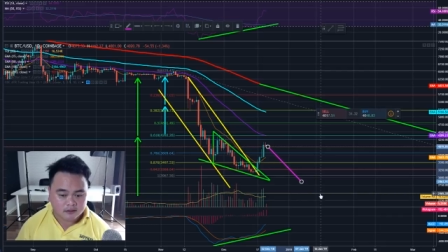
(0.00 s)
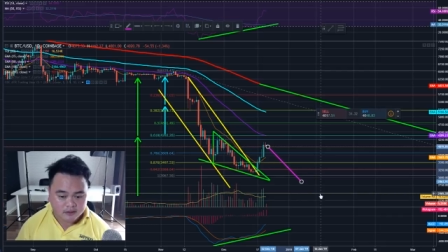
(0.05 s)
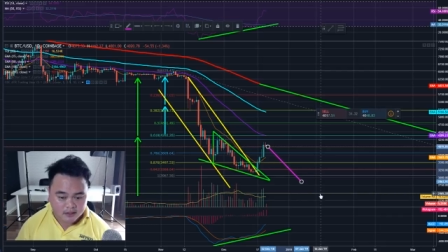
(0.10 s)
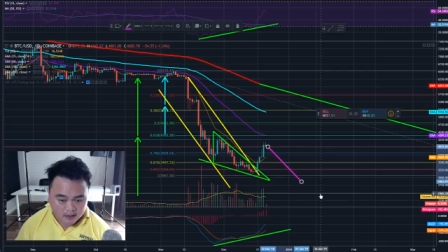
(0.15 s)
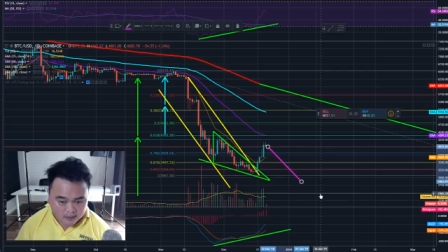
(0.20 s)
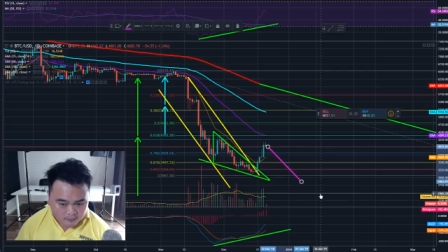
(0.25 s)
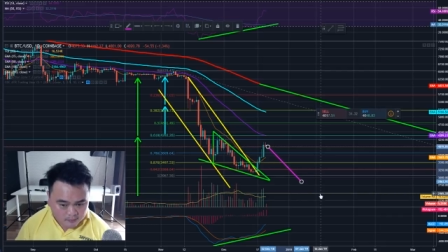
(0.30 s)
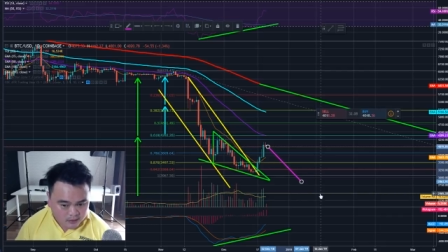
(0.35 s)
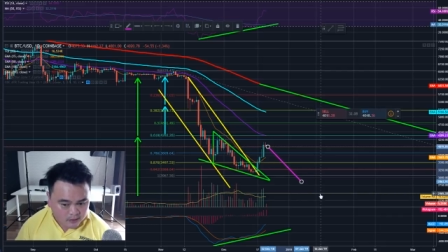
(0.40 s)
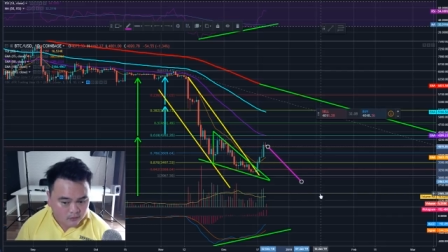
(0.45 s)
ยั
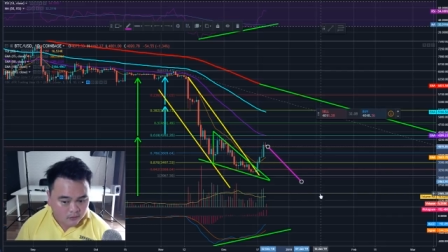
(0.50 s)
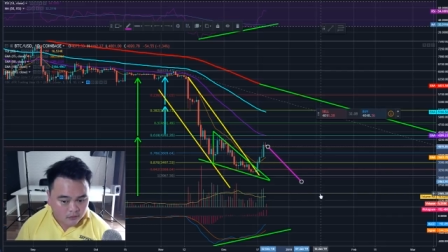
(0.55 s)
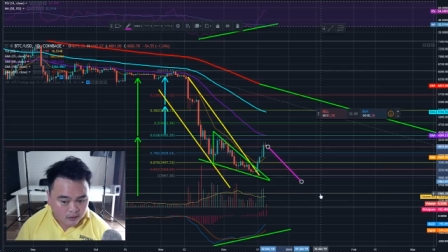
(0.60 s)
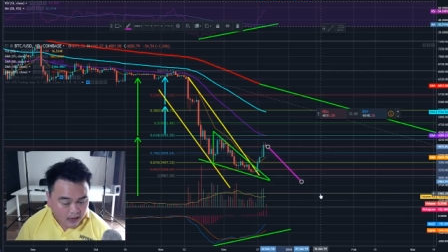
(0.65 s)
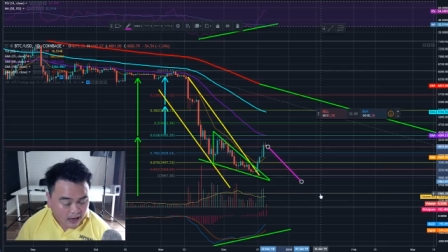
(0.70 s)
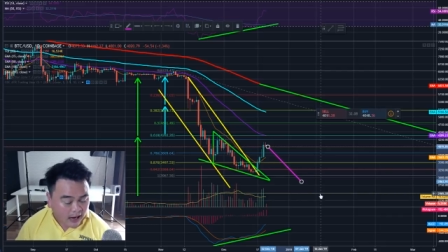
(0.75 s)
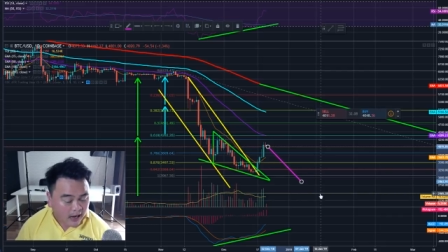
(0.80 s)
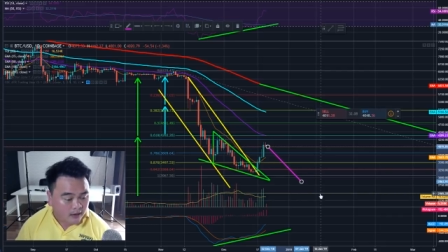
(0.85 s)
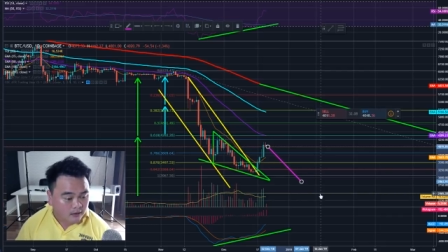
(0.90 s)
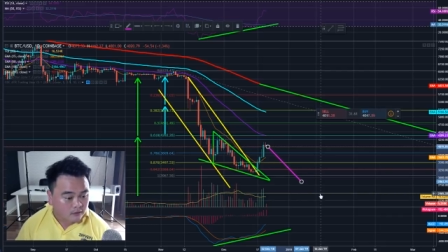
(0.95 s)
งมีโอ
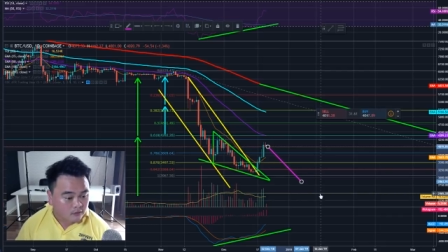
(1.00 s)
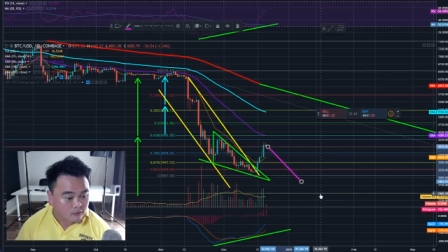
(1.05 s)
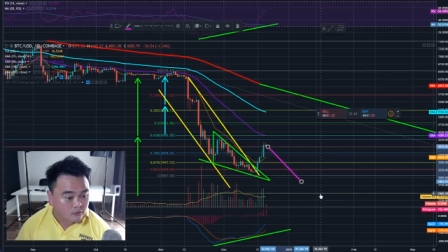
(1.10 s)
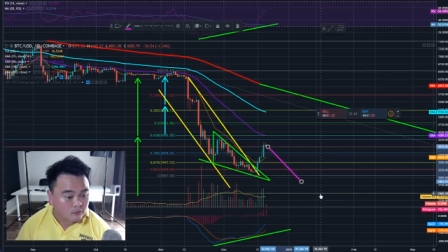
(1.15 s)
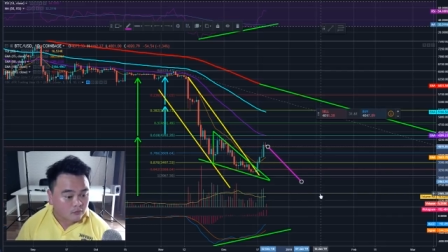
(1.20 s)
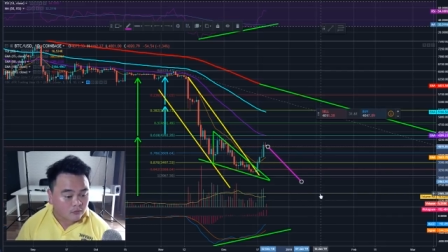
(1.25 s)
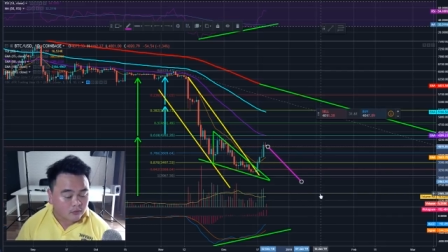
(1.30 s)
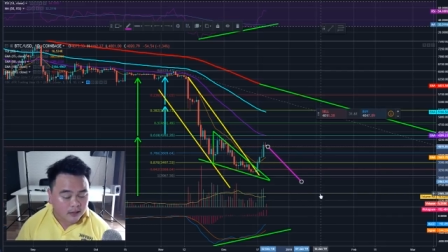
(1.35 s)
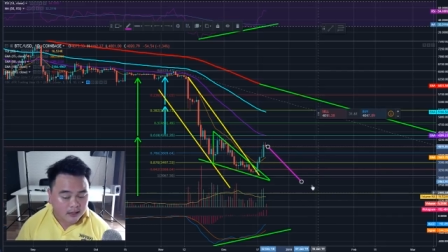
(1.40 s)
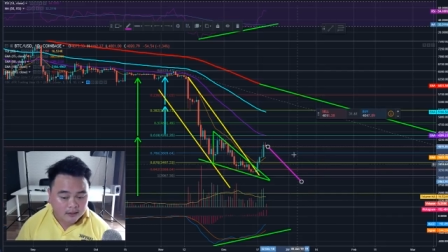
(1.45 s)
กาสอยู่
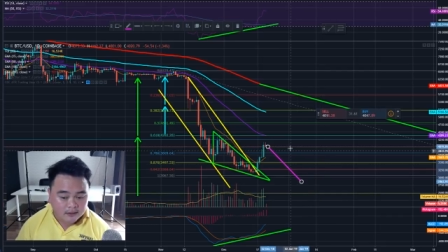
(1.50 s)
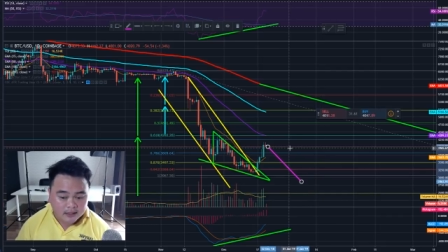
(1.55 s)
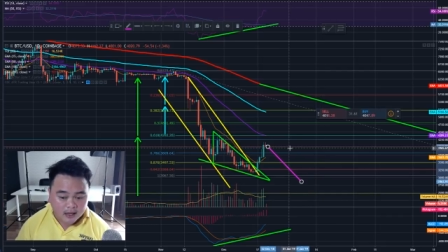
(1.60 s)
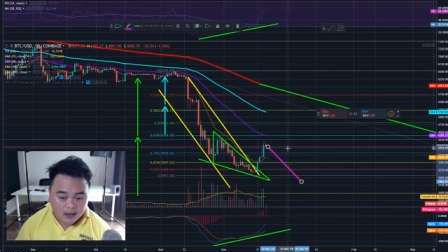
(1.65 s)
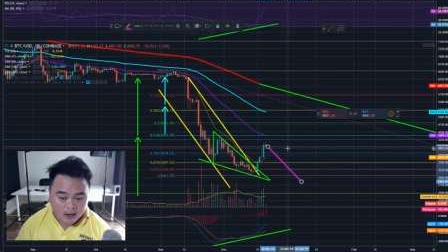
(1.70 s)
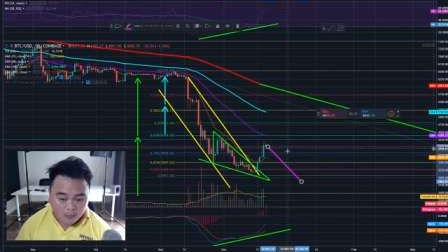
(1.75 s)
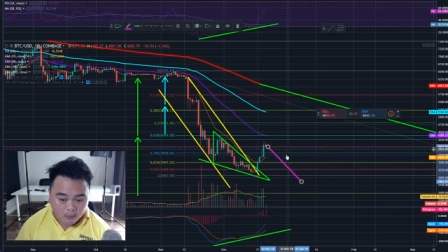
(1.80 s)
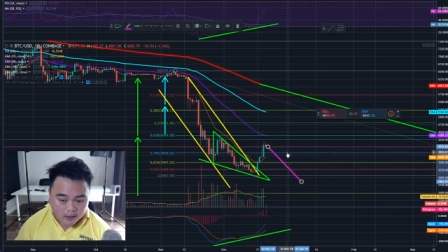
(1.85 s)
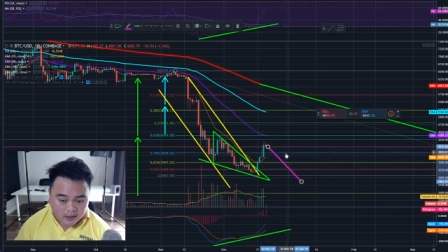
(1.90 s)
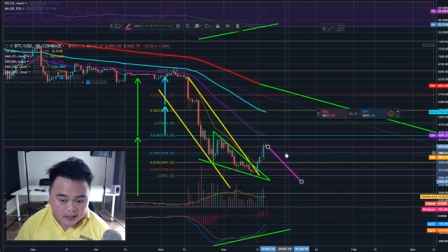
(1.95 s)
นะถ้า
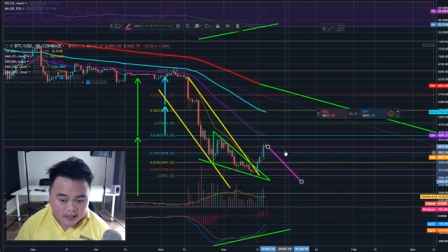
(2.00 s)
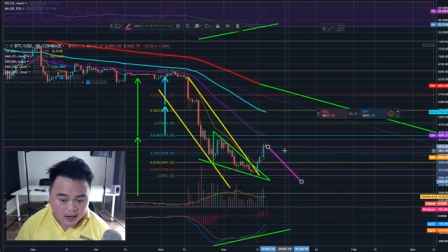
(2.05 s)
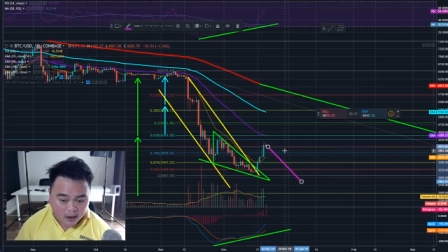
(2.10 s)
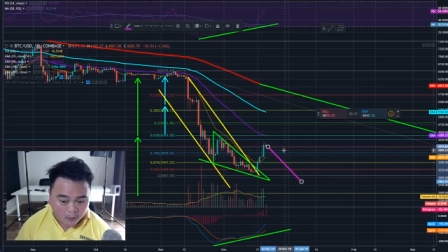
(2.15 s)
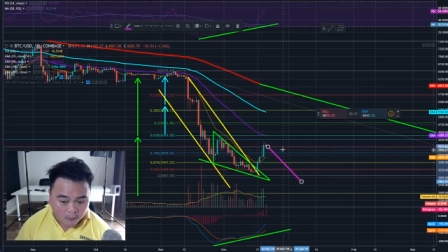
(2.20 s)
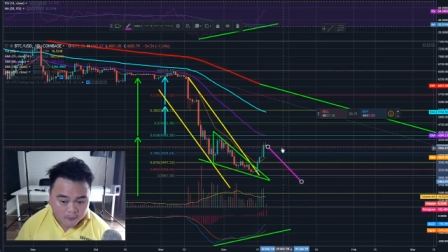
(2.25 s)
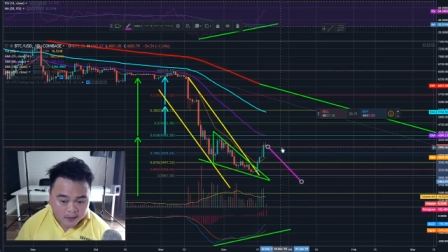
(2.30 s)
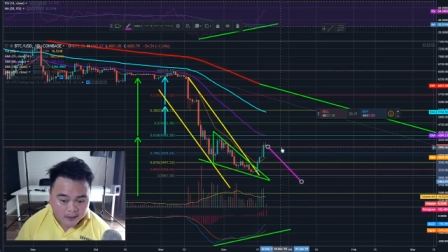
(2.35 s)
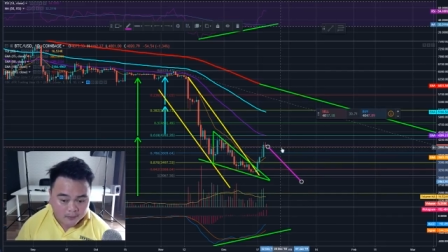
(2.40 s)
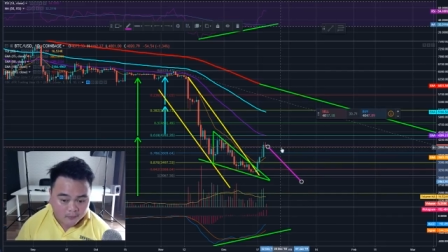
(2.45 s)
วันนี้เอา
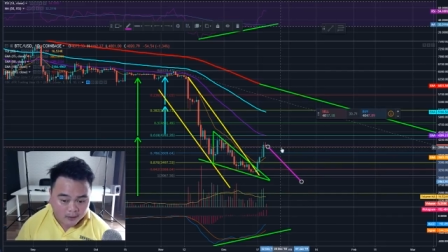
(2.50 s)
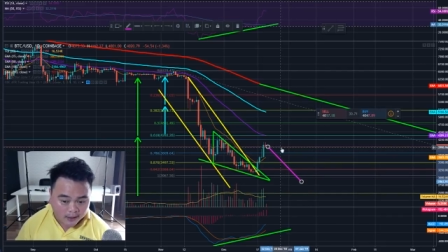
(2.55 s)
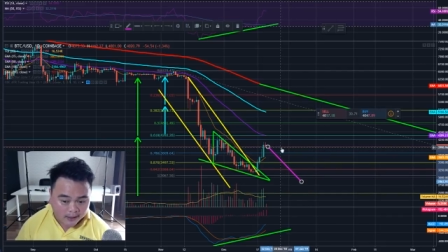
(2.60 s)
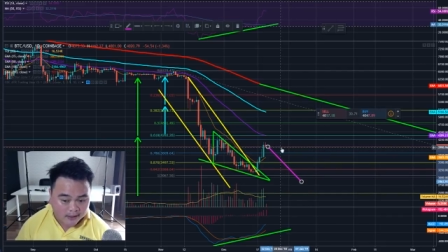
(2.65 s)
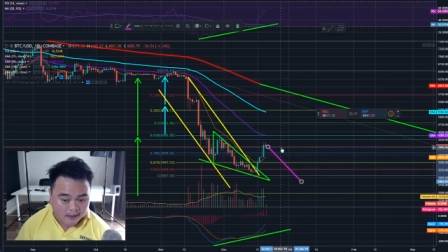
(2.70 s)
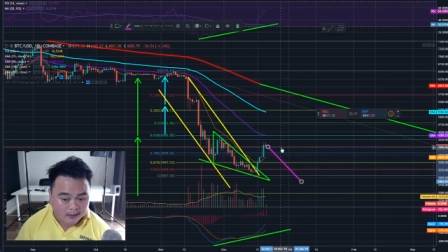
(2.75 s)
ไม่ไหว